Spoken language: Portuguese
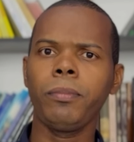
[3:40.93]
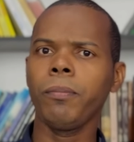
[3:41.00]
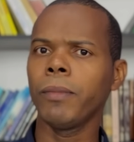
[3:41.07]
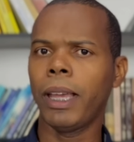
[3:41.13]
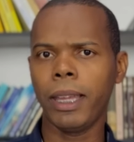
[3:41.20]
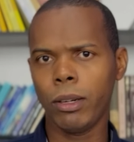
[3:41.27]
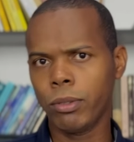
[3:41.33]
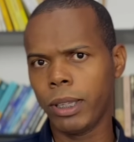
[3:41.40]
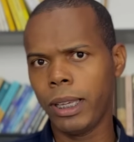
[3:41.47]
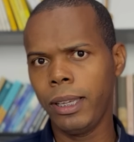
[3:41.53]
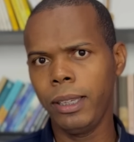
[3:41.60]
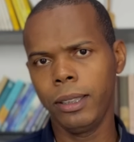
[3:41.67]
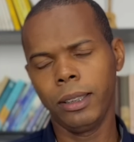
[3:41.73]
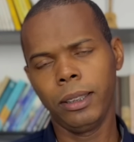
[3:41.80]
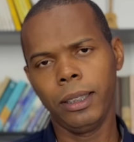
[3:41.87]
Era
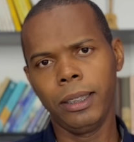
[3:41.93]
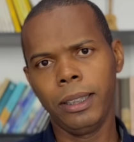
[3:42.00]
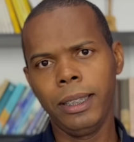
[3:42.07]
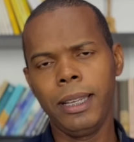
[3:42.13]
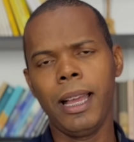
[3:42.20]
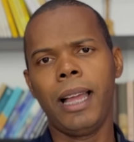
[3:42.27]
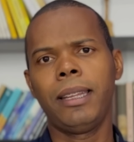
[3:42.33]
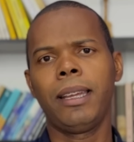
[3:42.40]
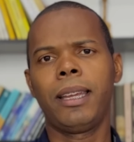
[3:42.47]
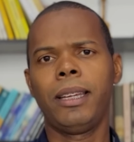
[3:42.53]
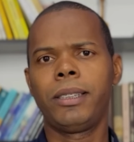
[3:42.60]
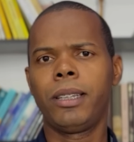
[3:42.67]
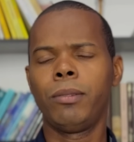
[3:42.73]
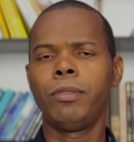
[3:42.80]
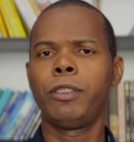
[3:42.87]
alguém eh, ligado à
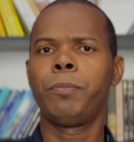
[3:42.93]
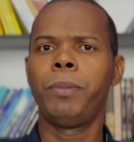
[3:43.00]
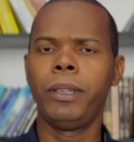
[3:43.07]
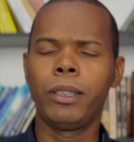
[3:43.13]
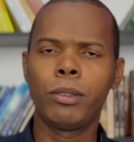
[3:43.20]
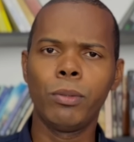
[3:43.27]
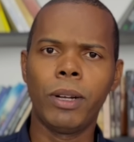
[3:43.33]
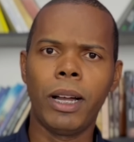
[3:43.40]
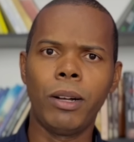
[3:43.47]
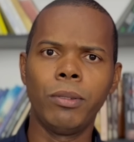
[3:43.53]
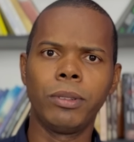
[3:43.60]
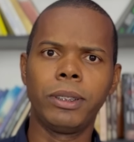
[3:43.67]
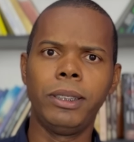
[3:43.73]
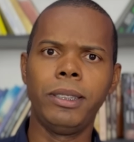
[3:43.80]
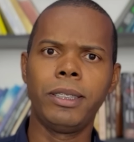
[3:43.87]
questão
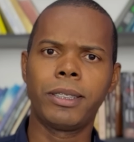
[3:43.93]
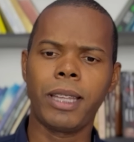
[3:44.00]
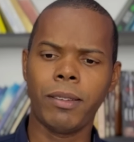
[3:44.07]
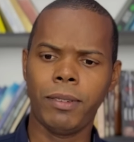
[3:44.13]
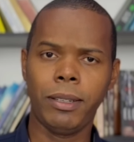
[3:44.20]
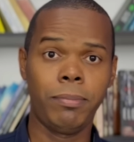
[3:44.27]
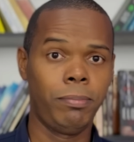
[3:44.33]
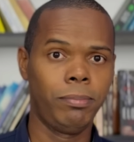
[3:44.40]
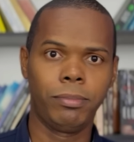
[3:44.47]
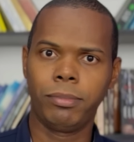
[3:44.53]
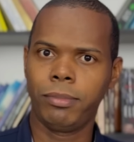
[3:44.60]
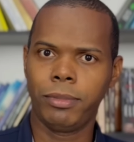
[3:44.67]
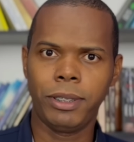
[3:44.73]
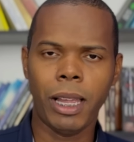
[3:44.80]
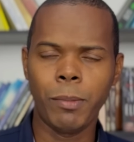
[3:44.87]
espiritual que estava
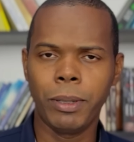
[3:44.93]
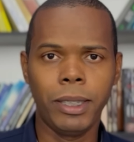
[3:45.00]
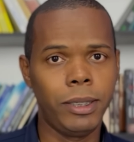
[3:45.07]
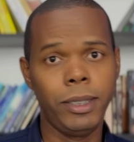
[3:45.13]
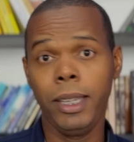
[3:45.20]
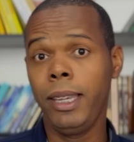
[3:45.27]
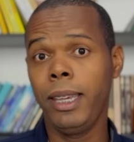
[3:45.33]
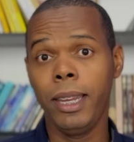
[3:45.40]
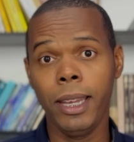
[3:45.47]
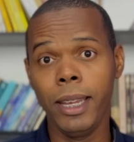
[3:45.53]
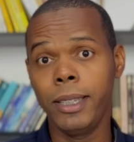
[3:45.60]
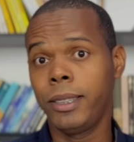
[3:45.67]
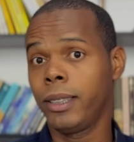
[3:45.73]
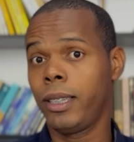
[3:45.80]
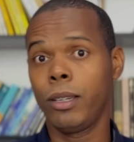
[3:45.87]
sabe, que tinha
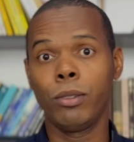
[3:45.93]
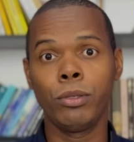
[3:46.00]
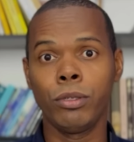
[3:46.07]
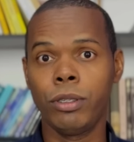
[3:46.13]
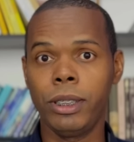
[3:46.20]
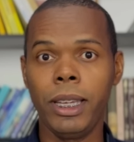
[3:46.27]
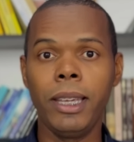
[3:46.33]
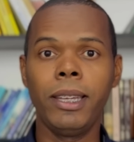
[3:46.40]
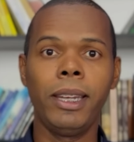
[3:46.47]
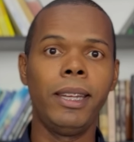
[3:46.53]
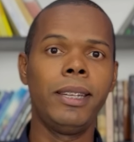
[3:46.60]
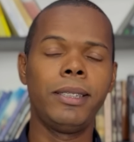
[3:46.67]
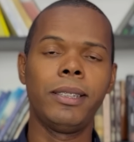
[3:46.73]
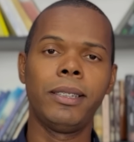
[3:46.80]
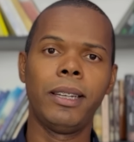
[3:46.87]
igreja, que conduzia
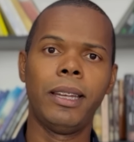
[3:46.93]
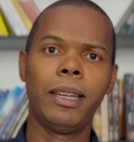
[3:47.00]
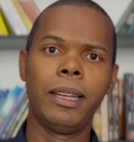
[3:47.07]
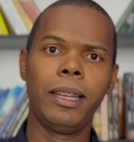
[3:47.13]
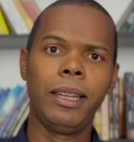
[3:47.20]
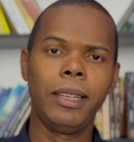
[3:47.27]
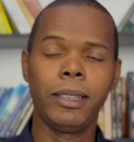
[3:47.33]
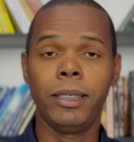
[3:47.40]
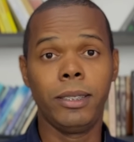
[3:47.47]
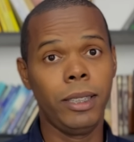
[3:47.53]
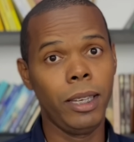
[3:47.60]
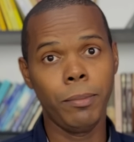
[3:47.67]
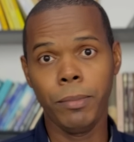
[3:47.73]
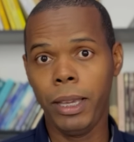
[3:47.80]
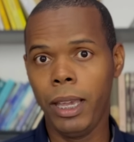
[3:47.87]
igreja, que
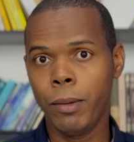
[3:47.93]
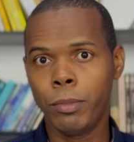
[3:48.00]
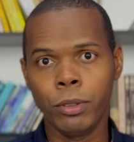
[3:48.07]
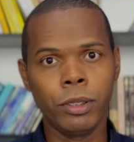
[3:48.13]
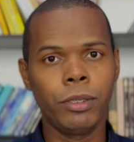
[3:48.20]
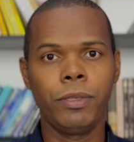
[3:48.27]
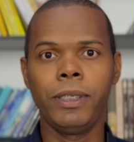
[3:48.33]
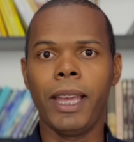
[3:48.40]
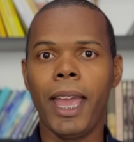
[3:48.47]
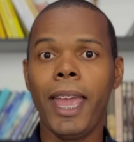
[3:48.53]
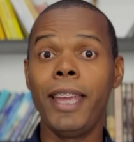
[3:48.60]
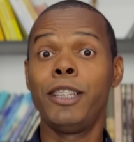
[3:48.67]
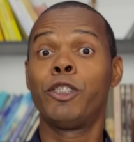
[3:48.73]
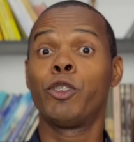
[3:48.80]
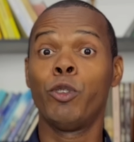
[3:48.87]
tinha membros,
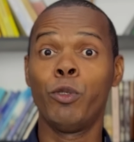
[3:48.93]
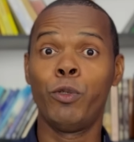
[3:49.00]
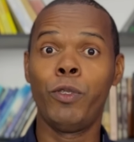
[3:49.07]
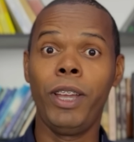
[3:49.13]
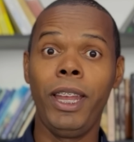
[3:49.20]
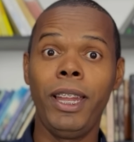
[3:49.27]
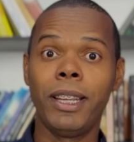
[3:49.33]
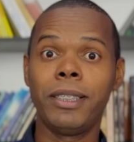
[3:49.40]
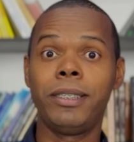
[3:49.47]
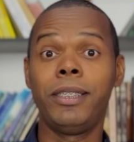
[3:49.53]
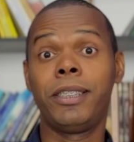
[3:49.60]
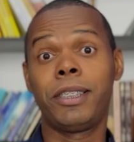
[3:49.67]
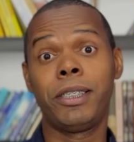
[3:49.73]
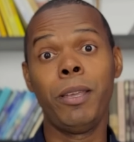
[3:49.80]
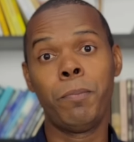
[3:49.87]
fiéis, ovelhas,
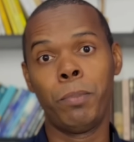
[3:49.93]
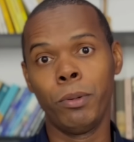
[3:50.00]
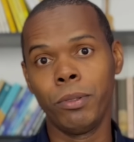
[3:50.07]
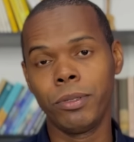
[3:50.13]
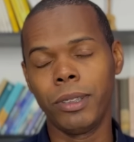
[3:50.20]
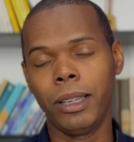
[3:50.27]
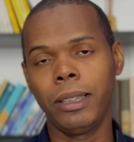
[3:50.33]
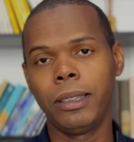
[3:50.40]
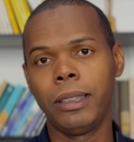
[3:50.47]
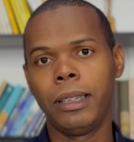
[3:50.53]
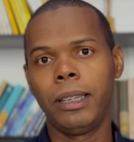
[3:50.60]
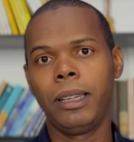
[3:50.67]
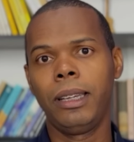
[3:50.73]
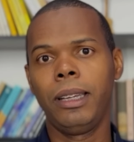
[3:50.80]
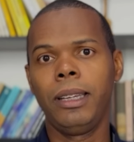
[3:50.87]
discípulos, né?
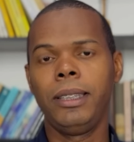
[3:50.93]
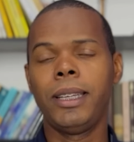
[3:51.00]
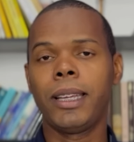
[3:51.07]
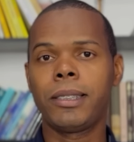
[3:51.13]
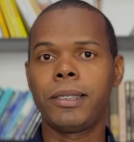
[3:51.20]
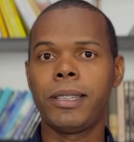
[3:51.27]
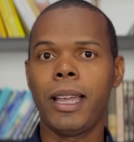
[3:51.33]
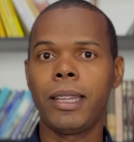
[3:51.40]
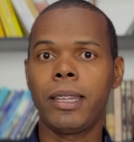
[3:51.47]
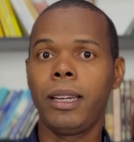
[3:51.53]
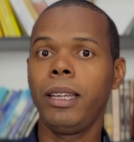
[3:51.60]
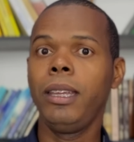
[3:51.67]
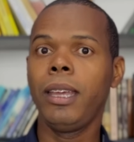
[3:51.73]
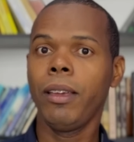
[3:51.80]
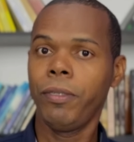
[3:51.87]
e etc.
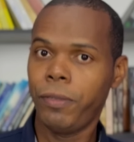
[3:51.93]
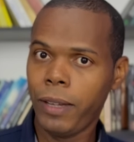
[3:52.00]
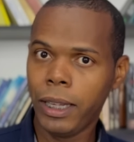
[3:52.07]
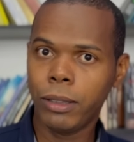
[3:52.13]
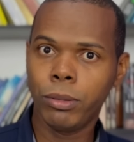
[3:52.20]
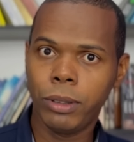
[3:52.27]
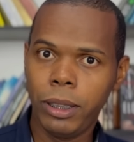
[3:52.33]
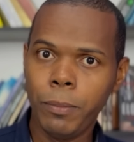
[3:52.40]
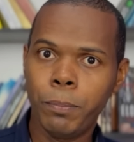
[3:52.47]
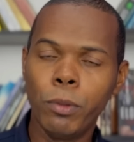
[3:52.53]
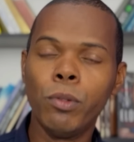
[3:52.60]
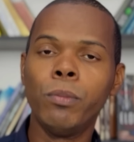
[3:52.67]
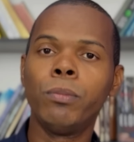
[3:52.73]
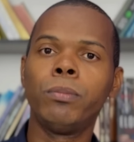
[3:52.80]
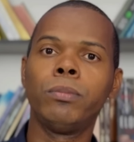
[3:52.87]
E é fato que por
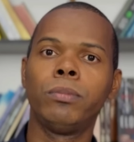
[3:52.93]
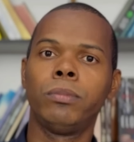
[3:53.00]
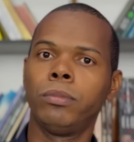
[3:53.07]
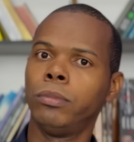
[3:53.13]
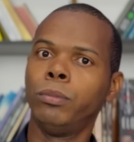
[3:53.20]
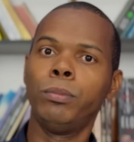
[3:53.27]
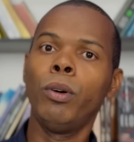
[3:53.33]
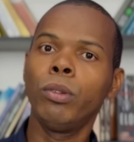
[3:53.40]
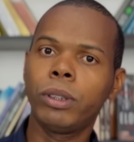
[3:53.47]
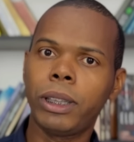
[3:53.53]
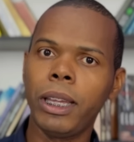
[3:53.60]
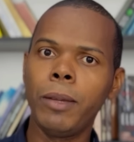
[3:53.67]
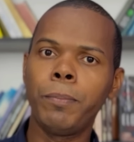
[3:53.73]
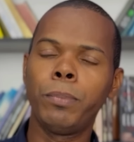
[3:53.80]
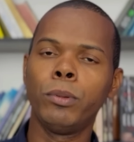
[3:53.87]
um bom
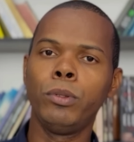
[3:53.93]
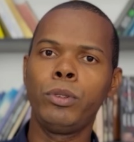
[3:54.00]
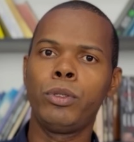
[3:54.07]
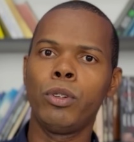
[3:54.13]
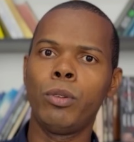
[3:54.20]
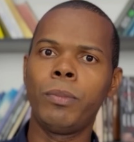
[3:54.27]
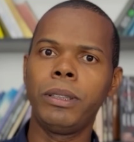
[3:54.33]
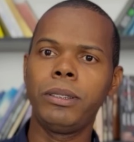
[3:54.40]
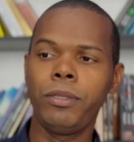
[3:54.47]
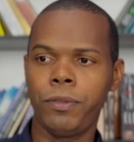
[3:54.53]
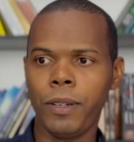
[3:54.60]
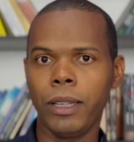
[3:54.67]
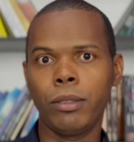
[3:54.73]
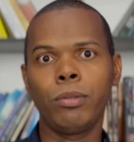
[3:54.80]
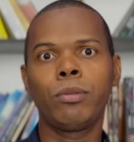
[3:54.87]
tempo o Johnman, de
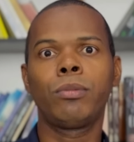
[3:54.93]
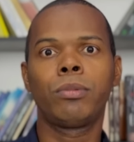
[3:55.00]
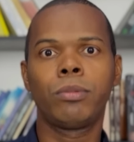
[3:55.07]
fato